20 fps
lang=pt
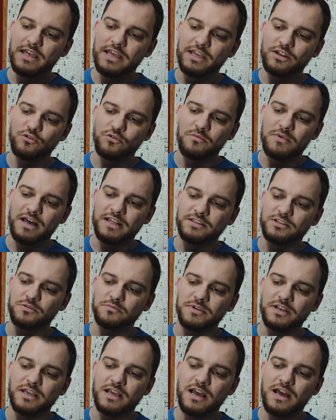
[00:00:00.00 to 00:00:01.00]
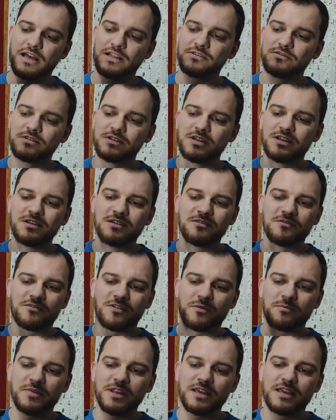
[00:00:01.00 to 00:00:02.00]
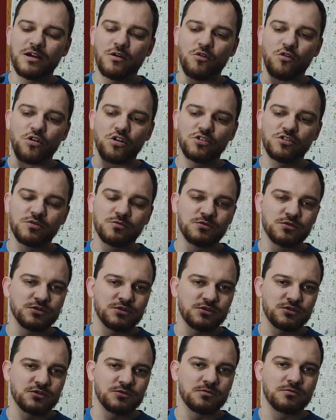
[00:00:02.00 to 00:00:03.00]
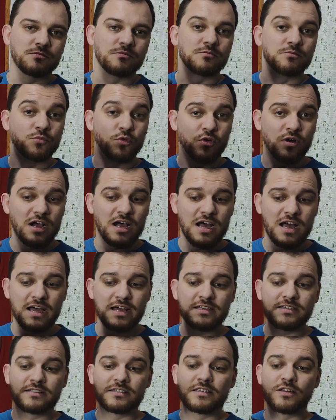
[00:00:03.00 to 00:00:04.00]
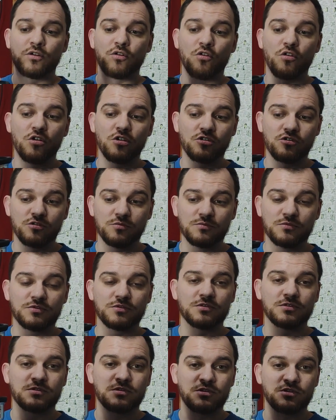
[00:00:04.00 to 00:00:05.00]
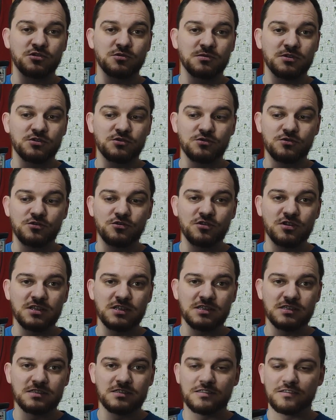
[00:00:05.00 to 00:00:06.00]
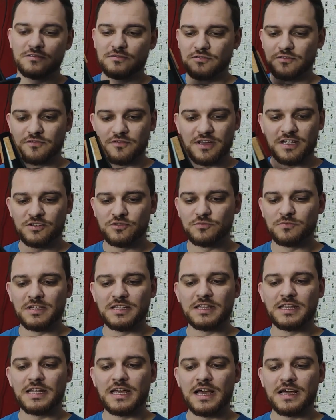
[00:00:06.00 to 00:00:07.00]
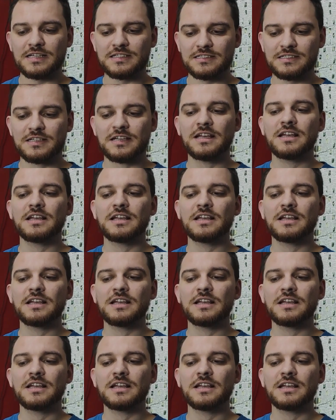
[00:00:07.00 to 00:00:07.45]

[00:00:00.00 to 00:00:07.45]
renomada no mercado, fabrica ótimos bocais, ótimo, ótimas surdinas, diversos materiais.